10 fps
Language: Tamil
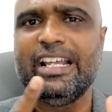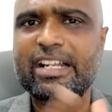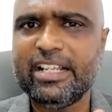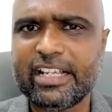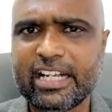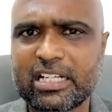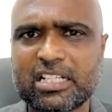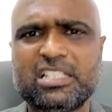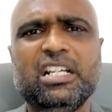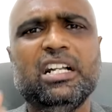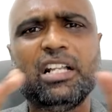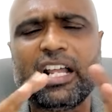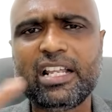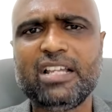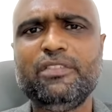இண்டிகேட்டர்ஸ்
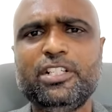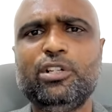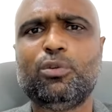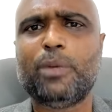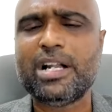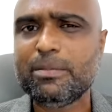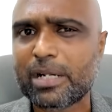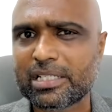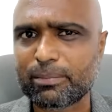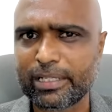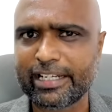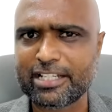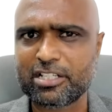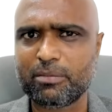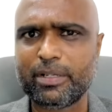நிறைய விஷயம் மணி
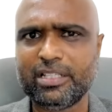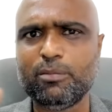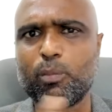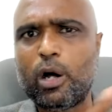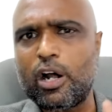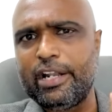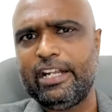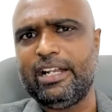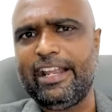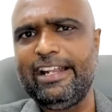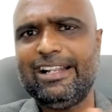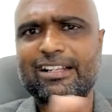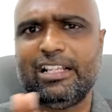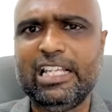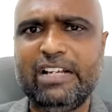மல்டிப்ளிகேஷனை பற்றி மார்னிங்
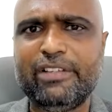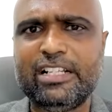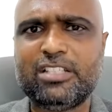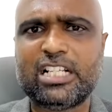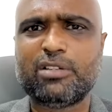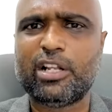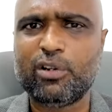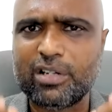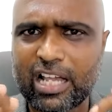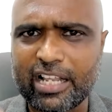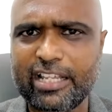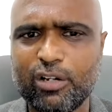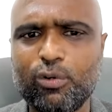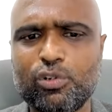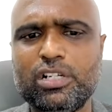நைன்லேருந்து ஈவினிங் சிக்ஸ் வரைக்கும் நிறைய
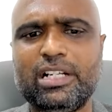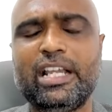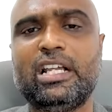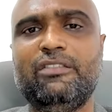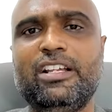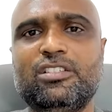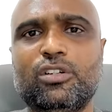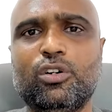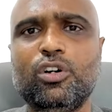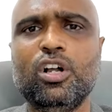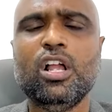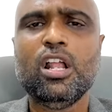குட் டேக்அவேஸ் இருக்கும்